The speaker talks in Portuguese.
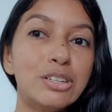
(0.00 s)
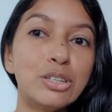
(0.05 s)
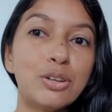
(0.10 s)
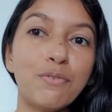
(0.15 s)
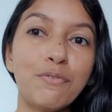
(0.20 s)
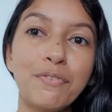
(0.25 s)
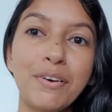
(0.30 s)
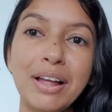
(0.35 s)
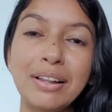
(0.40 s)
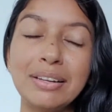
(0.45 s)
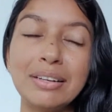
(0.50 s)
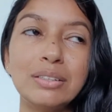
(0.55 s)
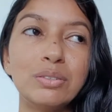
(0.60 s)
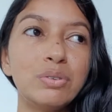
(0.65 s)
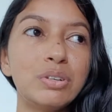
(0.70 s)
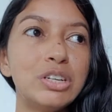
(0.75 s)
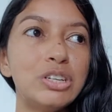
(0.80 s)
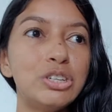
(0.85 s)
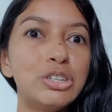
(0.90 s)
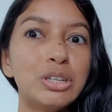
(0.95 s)
estão falando
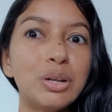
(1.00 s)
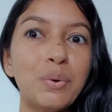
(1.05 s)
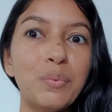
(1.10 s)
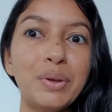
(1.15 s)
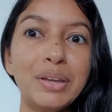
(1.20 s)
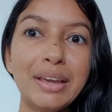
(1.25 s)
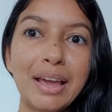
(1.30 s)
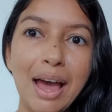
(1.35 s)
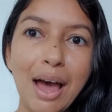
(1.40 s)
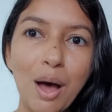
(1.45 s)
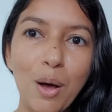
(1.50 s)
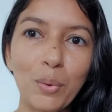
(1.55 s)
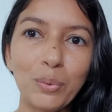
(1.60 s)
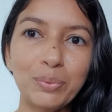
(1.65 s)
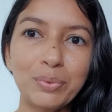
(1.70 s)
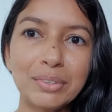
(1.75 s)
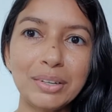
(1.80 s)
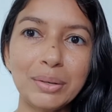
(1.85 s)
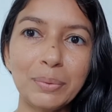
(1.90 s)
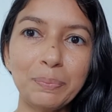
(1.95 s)
que estão em
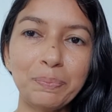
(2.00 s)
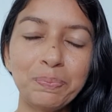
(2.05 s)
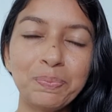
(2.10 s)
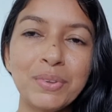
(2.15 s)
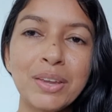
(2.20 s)
alta